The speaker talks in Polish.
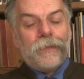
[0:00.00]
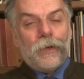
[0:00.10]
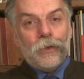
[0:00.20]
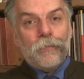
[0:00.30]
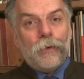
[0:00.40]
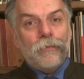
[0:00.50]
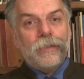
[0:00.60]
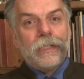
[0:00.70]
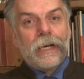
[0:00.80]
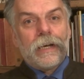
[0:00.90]
od
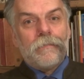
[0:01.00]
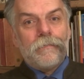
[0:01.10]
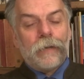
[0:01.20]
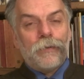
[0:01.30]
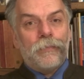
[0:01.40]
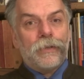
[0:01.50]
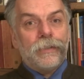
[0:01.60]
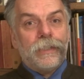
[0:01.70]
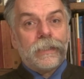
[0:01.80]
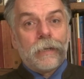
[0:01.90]
południa miało
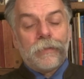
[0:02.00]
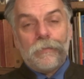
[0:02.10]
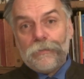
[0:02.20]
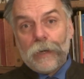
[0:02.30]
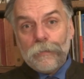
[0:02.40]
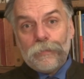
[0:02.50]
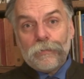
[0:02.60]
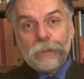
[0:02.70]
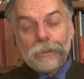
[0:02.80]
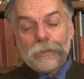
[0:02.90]
bronić raptem
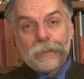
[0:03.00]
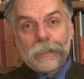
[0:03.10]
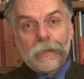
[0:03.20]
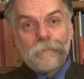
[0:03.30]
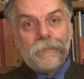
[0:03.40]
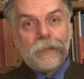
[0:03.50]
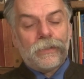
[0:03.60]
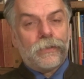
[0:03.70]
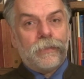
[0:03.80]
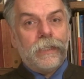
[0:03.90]
2,5 tysiąca
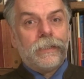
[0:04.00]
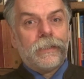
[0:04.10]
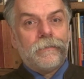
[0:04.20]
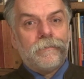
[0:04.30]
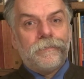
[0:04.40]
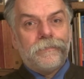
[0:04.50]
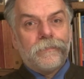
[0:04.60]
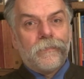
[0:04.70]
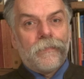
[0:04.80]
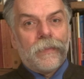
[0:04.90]
żołnierzy,
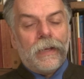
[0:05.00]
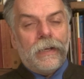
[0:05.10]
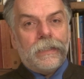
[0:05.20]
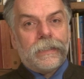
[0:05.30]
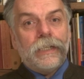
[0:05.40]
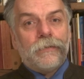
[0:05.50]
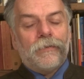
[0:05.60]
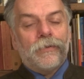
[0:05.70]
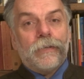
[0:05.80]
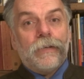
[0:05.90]

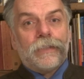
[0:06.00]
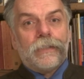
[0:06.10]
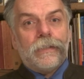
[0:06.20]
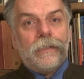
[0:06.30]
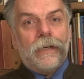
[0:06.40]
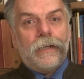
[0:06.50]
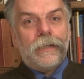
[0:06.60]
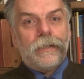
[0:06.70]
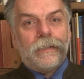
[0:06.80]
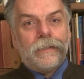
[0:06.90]
Stanisław Żukiewski e,
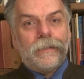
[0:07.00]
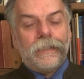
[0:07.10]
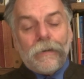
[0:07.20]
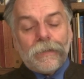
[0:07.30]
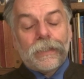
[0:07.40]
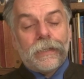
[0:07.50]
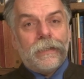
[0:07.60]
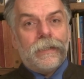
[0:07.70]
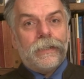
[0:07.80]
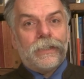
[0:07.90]
nawet
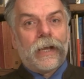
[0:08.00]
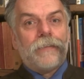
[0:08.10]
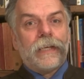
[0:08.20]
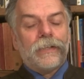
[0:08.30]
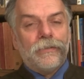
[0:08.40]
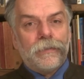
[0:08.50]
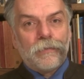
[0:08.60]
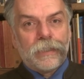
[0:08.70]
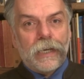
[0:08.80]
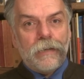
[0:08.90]

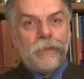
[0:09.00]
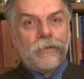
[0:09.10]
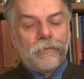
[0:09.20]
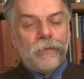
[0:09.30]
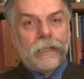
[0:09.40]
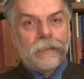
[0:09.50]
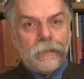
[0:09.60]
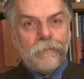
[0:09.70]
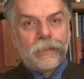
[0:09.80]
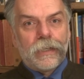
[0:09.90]
szantażował Sejm i króla
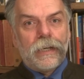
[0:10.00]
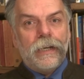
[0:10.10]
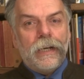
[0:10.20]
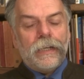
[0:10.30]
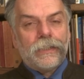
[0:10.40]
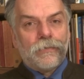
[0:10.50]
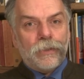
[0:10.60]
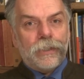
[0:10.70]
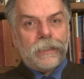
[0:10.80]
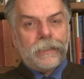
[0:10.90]
tym, że
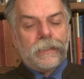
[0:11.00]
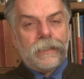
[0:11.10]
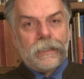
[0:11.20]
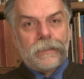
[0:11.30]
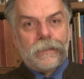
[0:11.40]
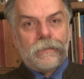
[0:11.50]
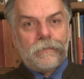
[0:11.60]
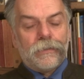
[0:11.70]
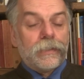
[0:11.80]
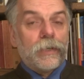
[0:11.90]
złoży rezygnację.
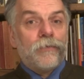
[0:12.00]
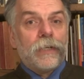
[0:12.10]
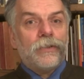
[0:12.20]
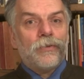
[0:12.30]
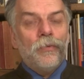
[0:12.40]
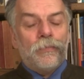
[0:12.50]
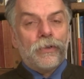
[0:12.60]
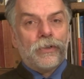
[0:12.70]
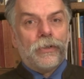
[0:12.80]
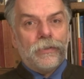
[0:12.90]
Został wręcz
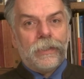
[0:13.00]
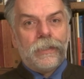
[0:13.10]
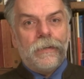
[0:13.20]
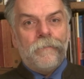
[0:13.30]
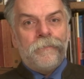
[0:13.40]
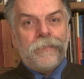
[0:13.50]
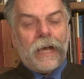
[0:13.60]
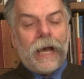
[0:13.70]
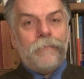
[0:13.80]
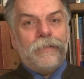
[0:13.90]
uproszony,
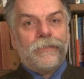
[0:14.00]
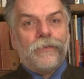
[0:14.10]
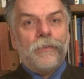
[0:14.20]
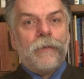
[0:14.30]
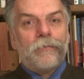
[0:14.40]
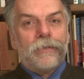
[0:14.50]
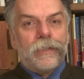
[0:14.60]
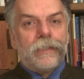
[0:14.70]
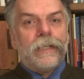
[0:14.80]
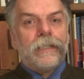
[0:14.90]
aby swoim
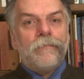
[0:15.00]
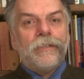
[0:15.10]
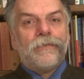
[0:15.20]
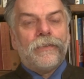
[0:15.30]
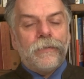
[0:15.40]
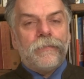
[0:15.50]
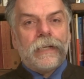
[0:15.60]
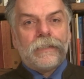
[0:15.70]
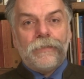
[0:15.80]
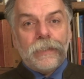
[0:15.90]
autorytetem i swoim
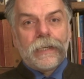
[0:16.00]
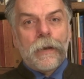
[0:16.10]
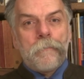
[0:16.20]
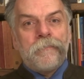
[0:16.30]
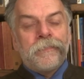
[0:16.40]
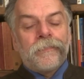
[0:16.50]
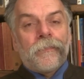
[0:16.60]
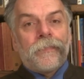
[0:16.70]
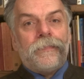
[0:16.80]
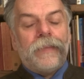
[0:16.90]
nazwiskiem
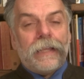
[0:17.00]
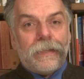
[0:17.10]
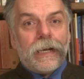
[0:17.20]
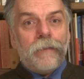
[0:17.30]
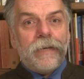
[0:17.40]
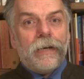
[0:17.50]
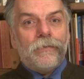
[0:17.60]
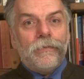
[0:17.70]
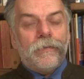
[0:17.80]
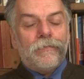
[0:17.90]

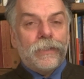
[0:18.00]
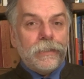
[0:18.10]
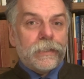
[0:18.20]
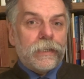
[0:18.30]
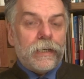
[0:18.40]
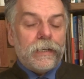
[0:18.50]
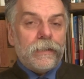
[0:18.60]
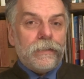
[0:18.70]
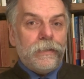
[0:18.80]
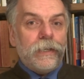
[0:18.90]
nadrabiał wszystkie
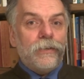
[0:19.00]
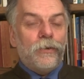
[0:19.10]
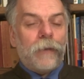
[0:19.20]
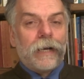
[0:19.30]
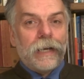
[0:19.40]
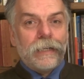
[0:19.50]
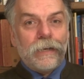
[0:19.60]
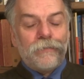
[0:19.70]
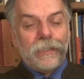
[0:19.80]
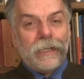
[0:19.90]

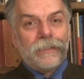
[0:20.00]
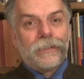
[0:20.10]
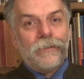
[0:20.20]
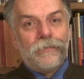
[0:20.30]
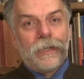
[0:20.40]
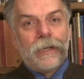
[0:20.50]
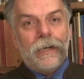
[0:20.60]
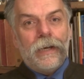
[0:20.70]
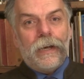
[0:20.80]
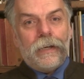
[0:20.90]
niedomagania finansowe
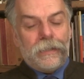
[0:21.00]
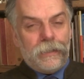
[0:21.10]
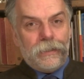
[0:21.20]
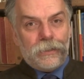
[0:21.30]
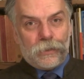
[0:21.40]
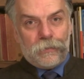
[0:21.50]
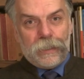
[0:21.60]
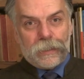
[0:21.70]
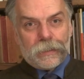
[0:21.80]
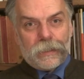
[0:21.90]
i
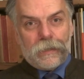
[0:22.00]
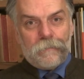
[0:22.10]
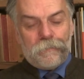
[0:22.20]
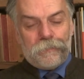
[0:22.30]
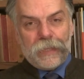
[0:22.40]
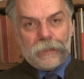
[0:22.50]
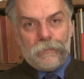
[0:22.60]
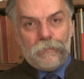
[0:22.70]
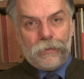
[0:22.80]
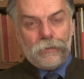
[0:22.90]
żołnierskie na
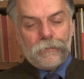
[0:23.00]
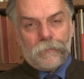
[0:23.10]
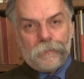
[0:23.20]
tym polu.